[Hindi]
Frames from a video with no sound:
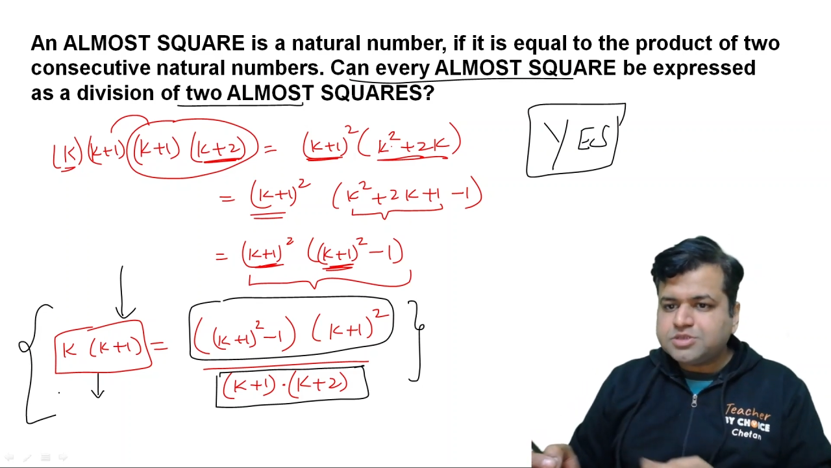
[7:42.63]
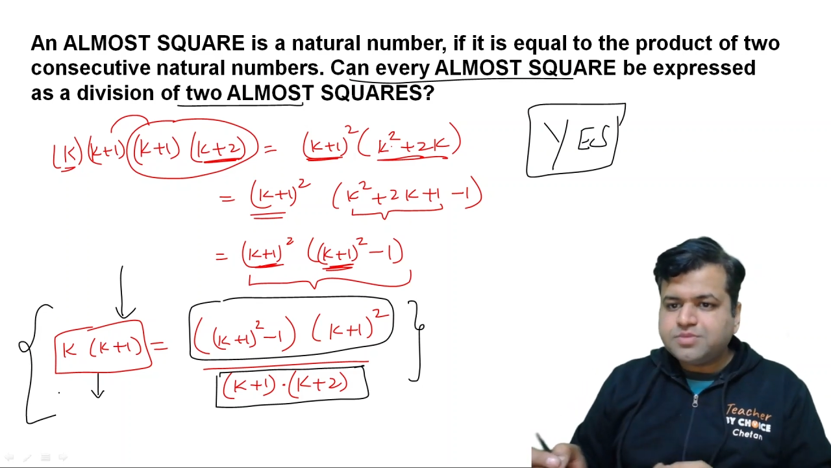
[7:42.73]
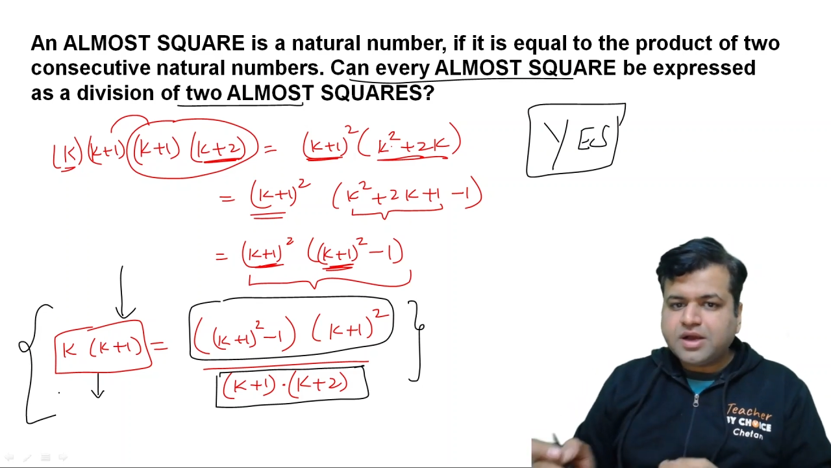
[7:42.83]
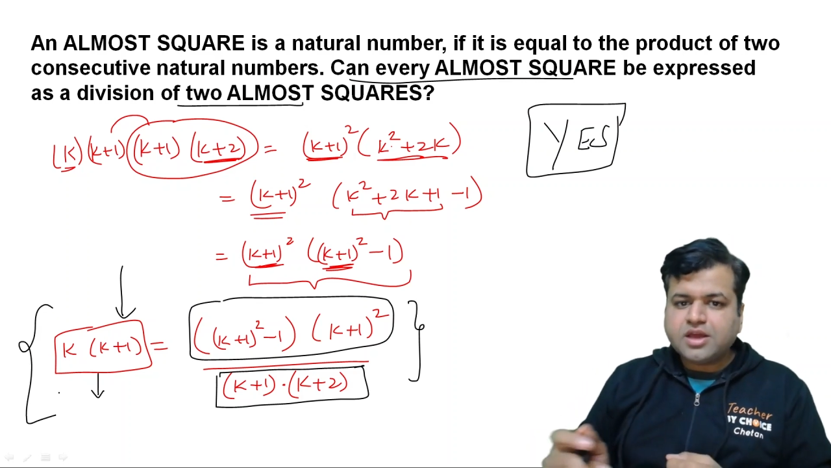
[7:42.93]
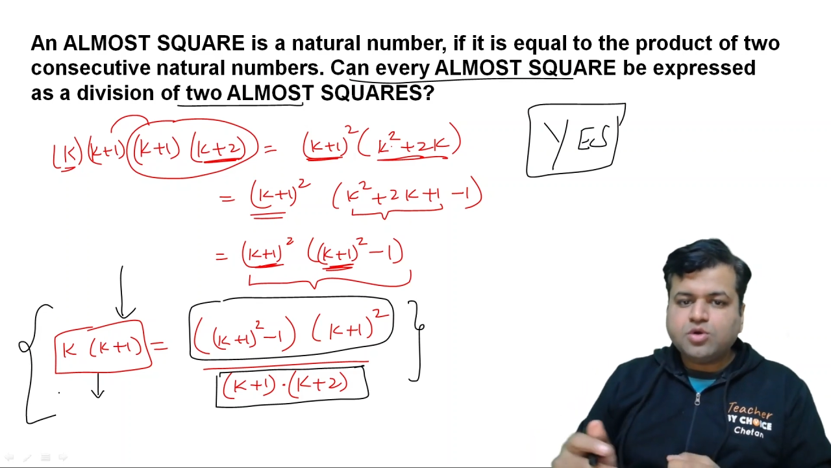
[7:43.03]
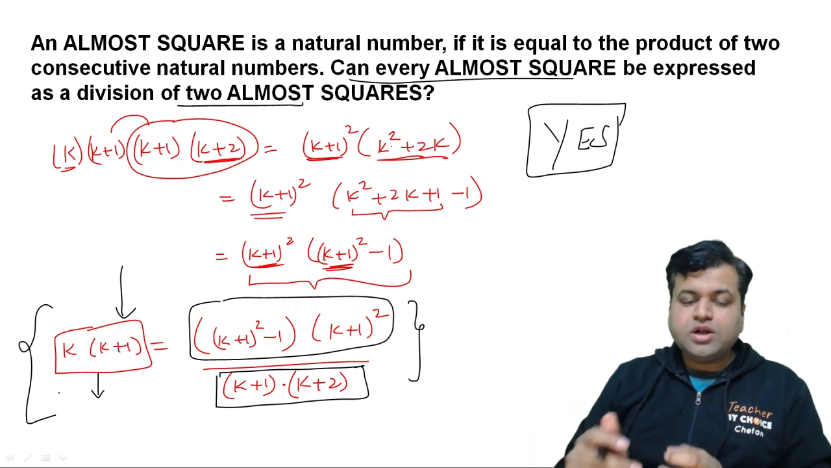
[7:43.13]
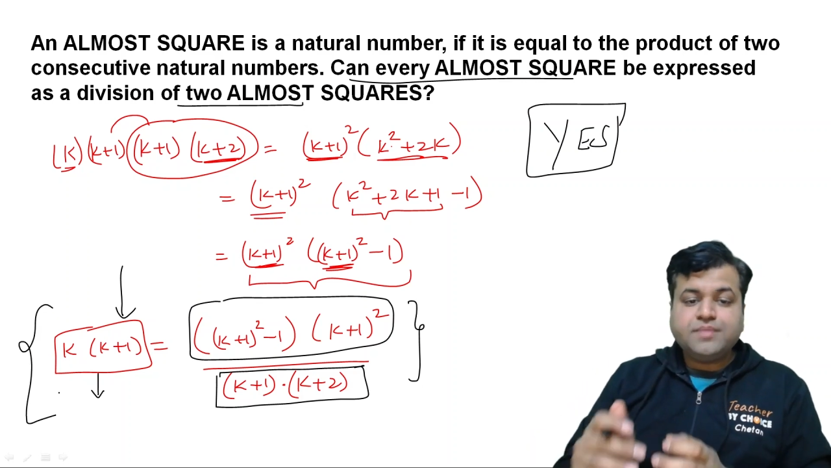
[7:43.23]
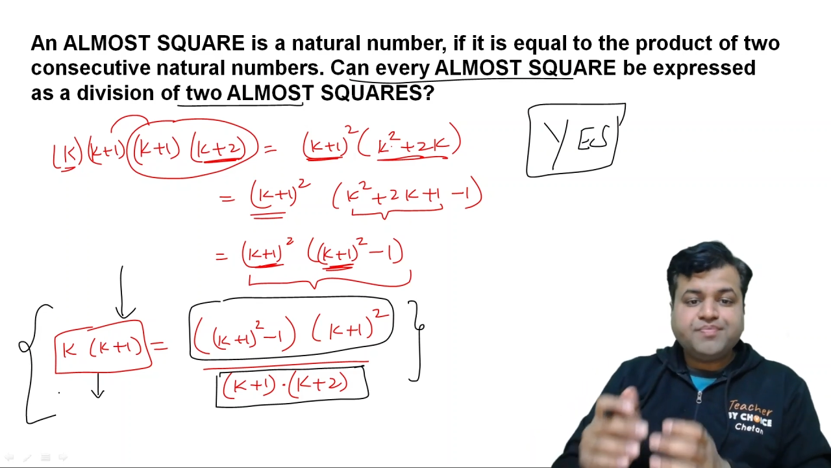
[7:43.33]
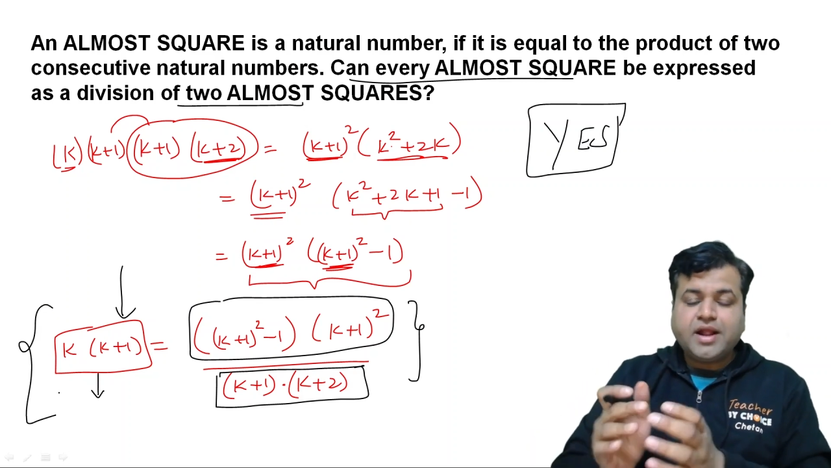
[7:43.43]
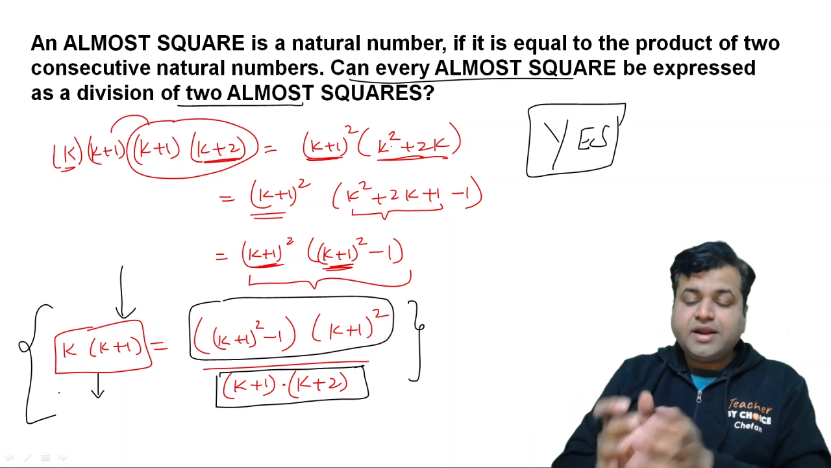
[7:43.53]
में आ गया होगा
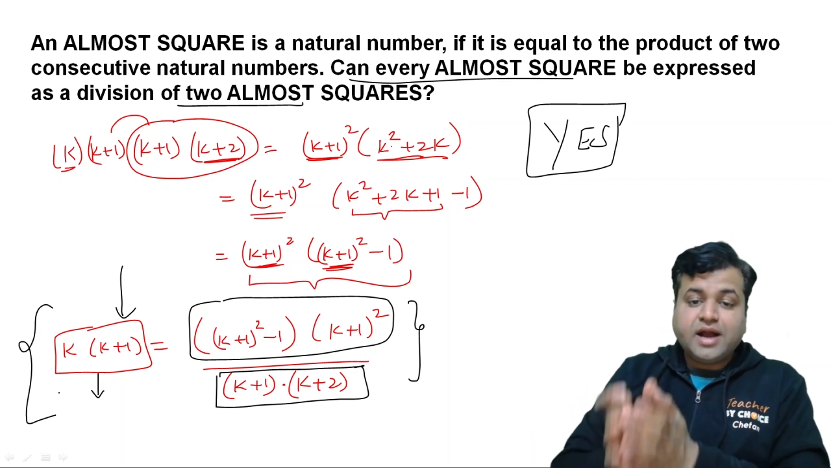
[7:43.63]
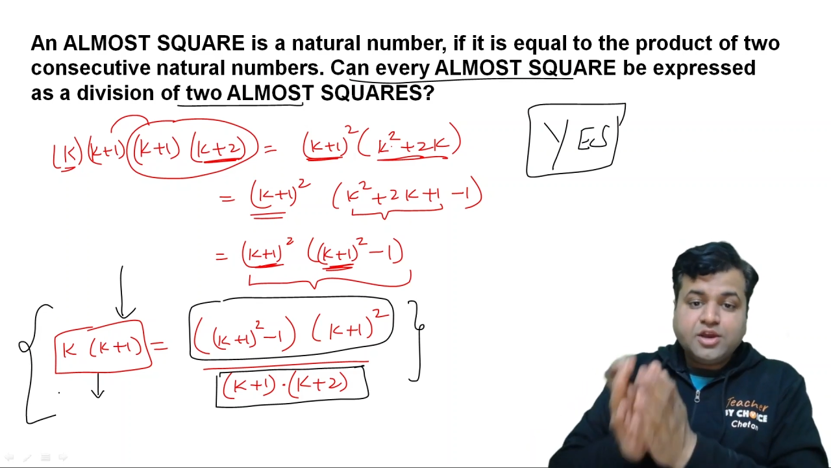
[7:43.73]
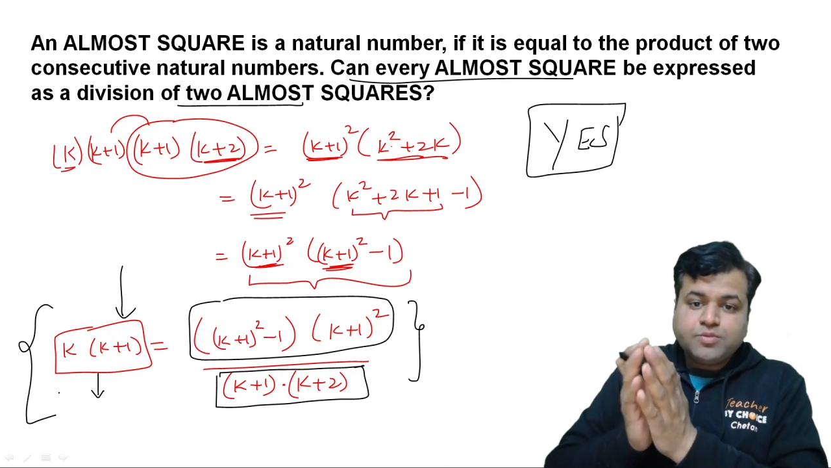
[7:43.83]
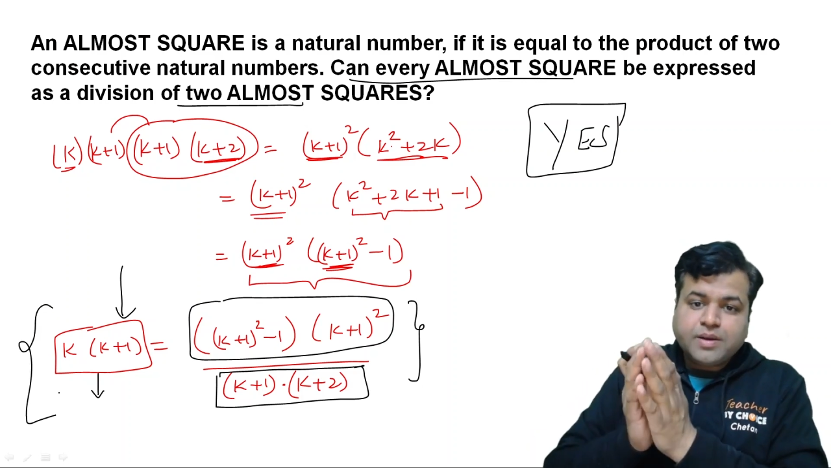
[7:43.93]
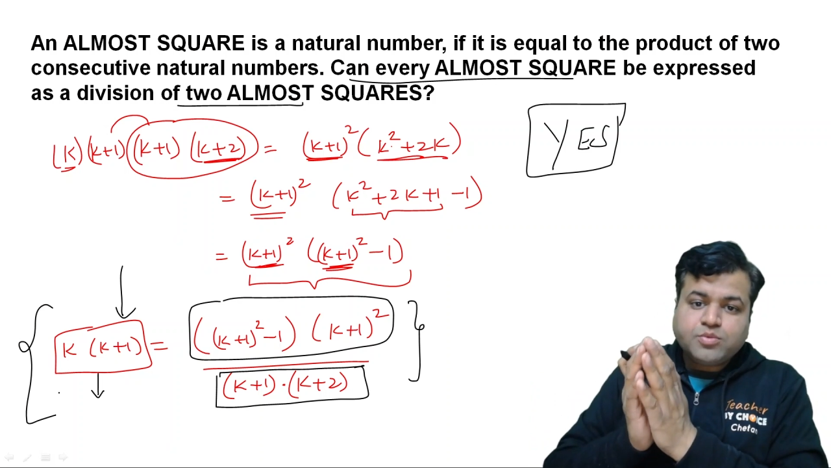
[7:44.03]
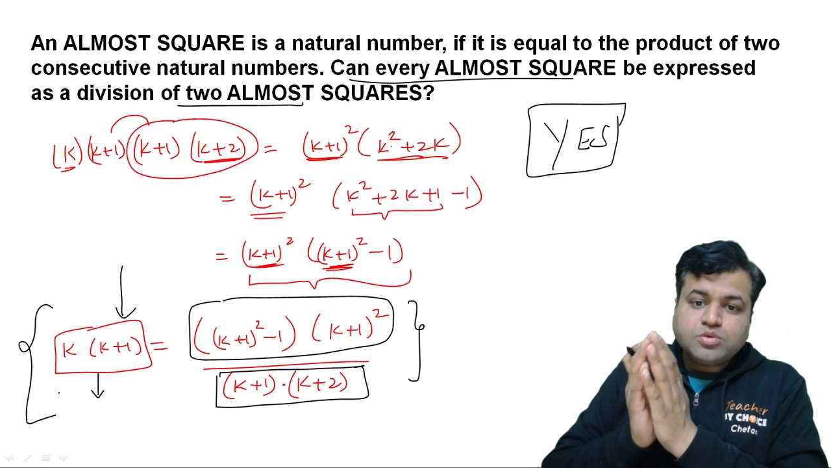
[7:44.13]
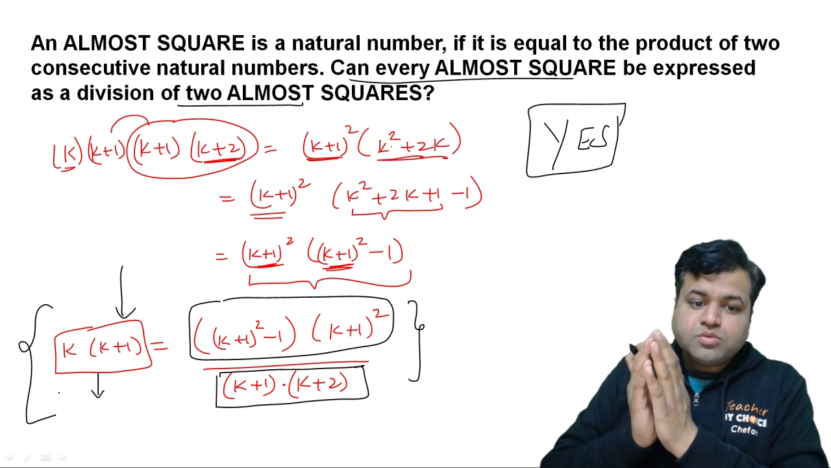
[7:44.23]
एंड आई होप आपको